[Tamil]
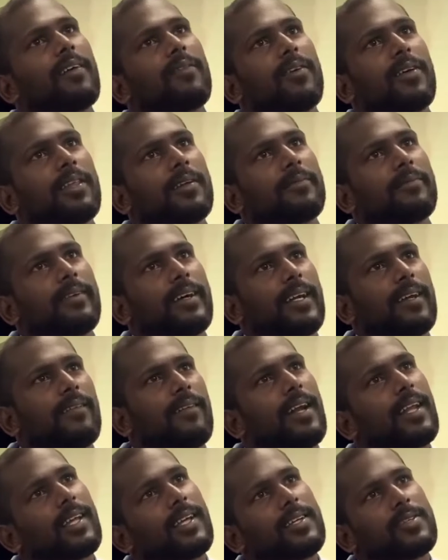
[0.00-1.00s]
வாழ்வாதாரம்
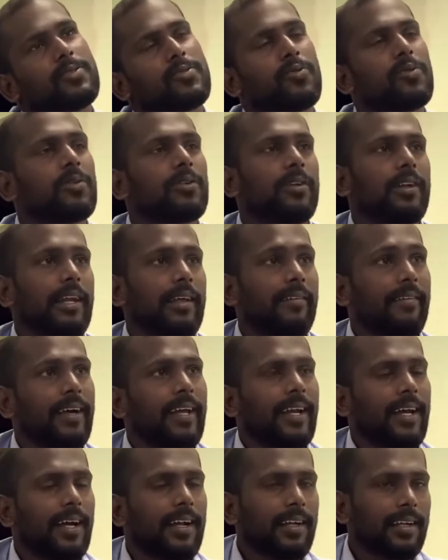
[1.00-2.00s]
வேறு வாழ்க்கை சூழ்நிலை
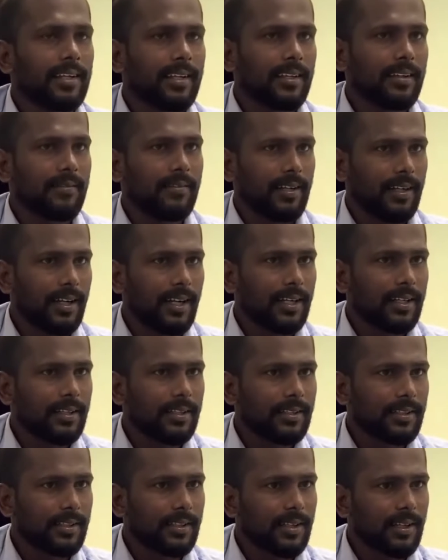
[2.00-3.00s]
வேறு ஆனால் இங்கே
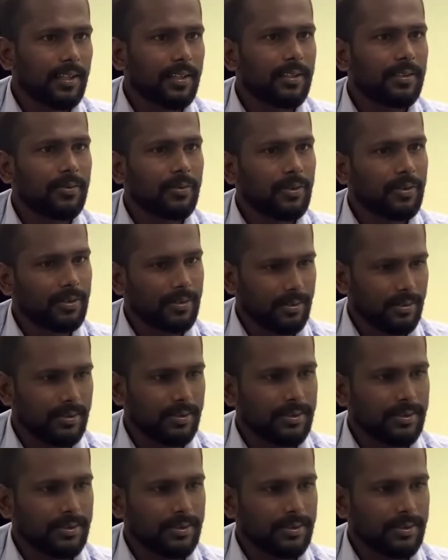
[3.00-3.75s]
வெளிநாட்டு நாட்டிலேருந்து ஒரு